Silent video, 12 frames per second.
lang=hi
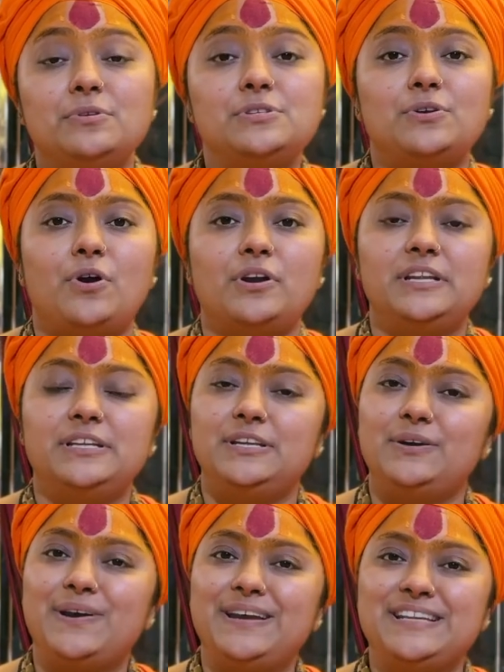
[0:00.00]
उच्च कोटि
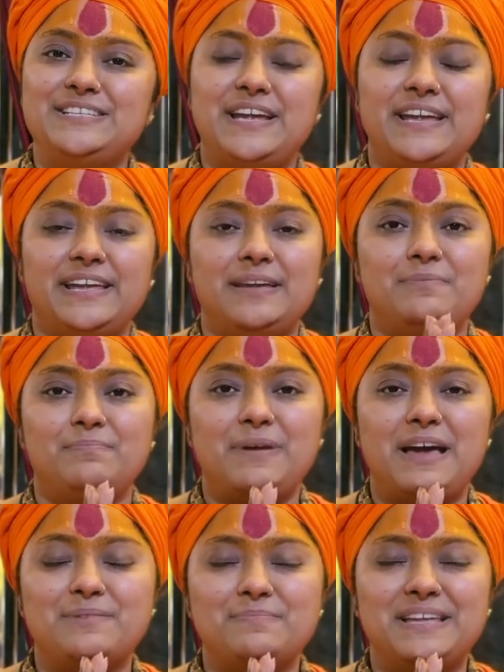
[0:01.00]
की ओर ले जाएंगे
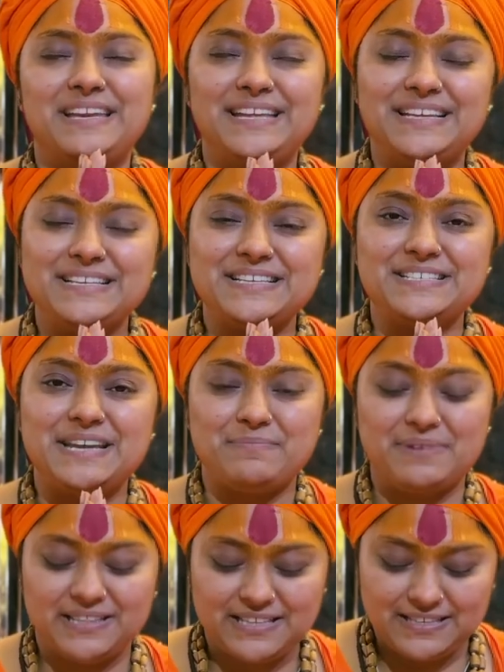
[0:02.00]
प्यार भरी जय
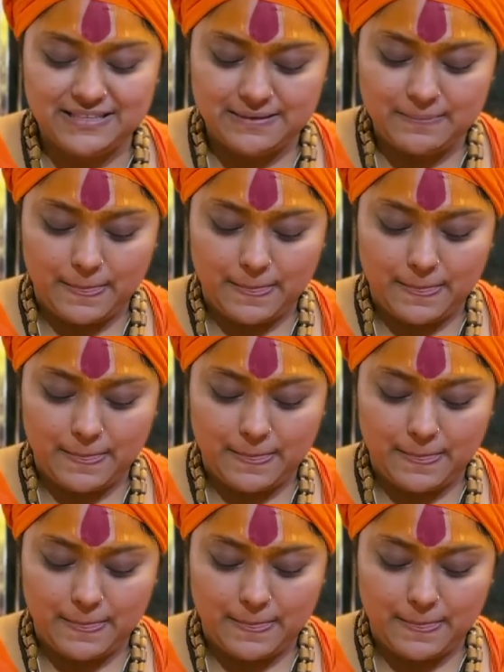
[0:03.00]
माता दी